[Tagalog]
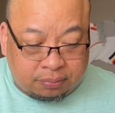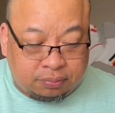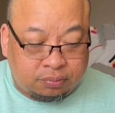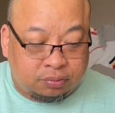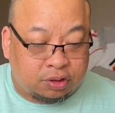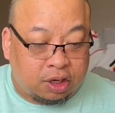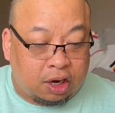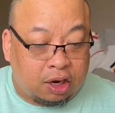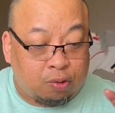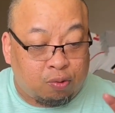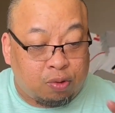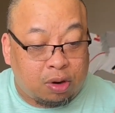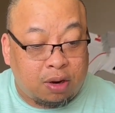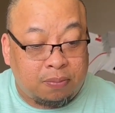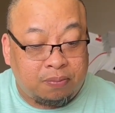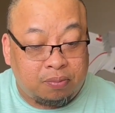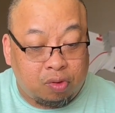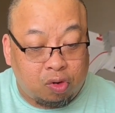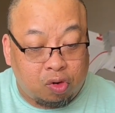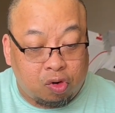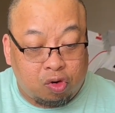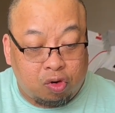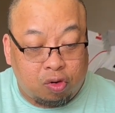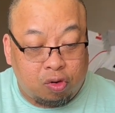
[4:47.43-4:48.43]
Dalawang
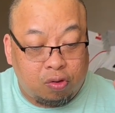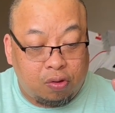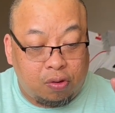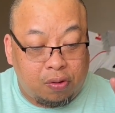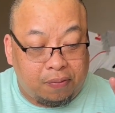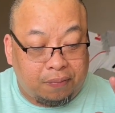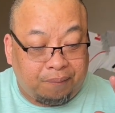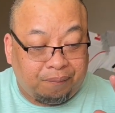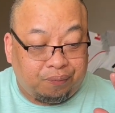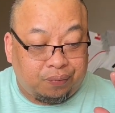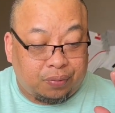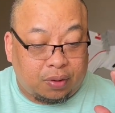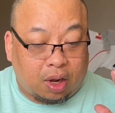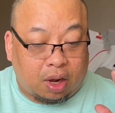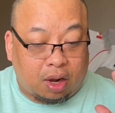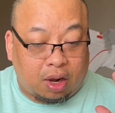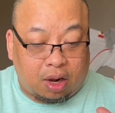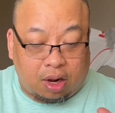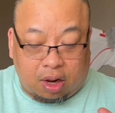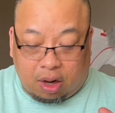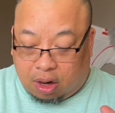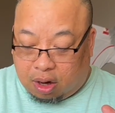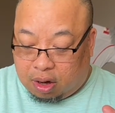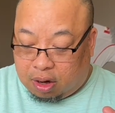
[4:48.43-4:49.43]
buong
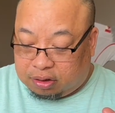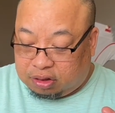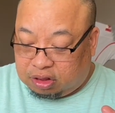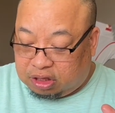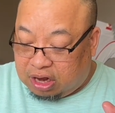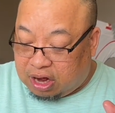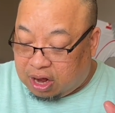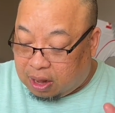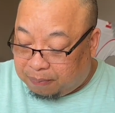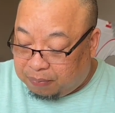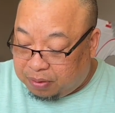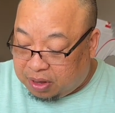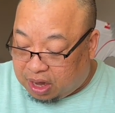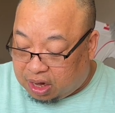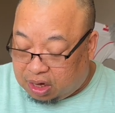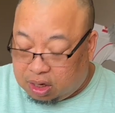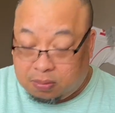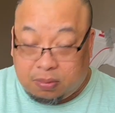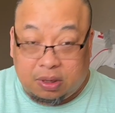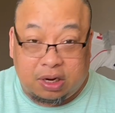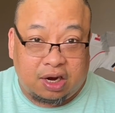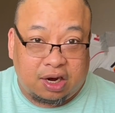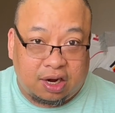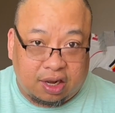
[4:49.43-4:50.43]
uh, tilapia na
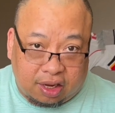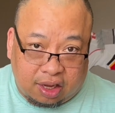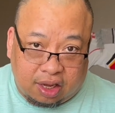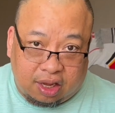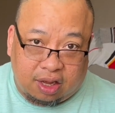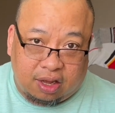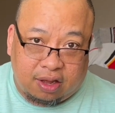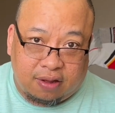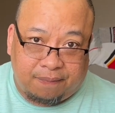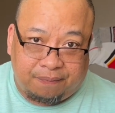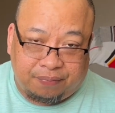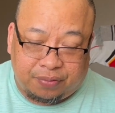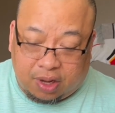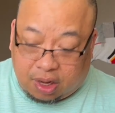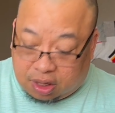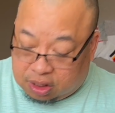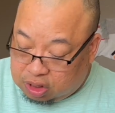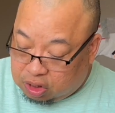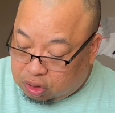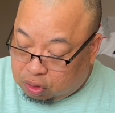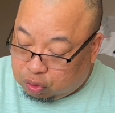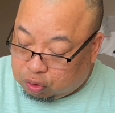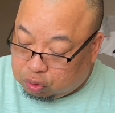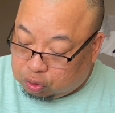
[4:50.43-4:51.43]
malalaki ang
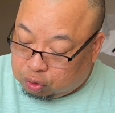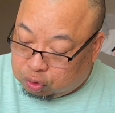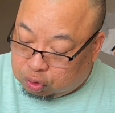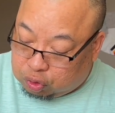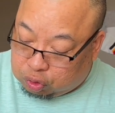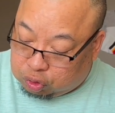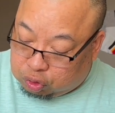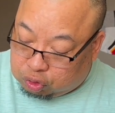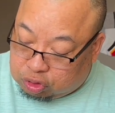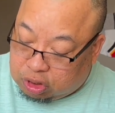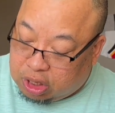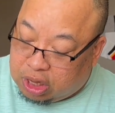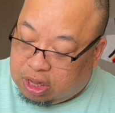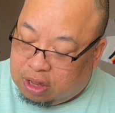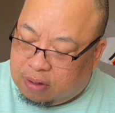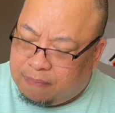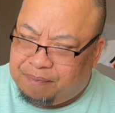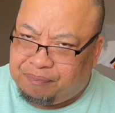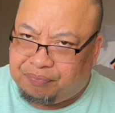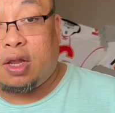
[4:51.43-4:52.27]
niluto ko today.